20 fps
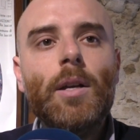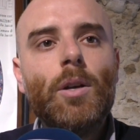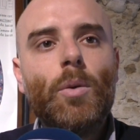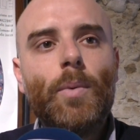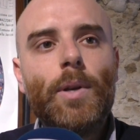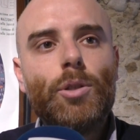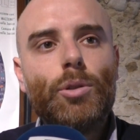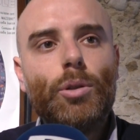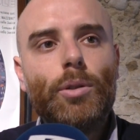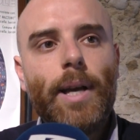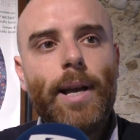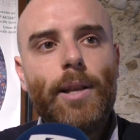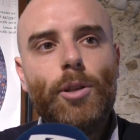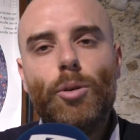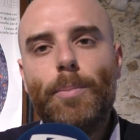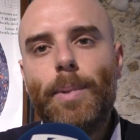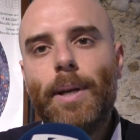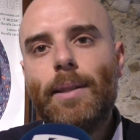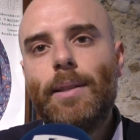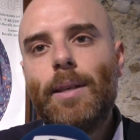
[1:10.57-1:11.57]
questo
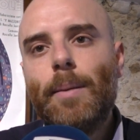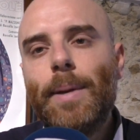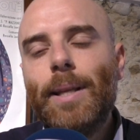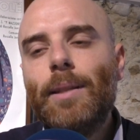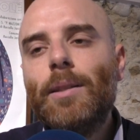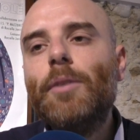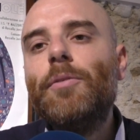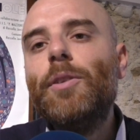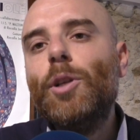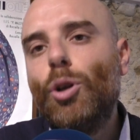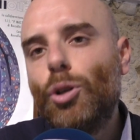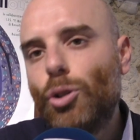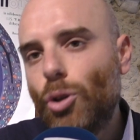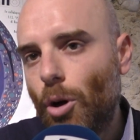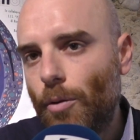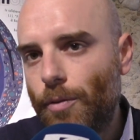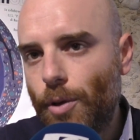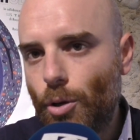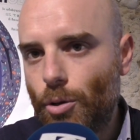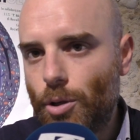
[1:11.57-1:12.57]
taglio prettamente
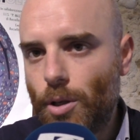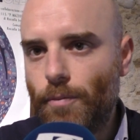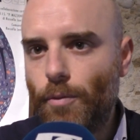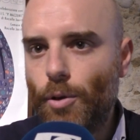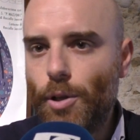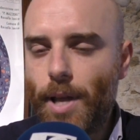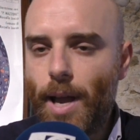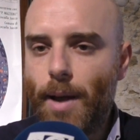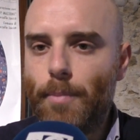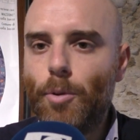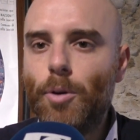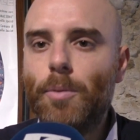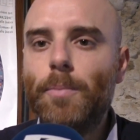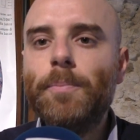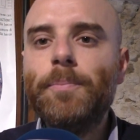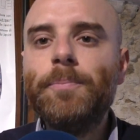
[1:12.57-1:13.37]
filosofico se vogliamo.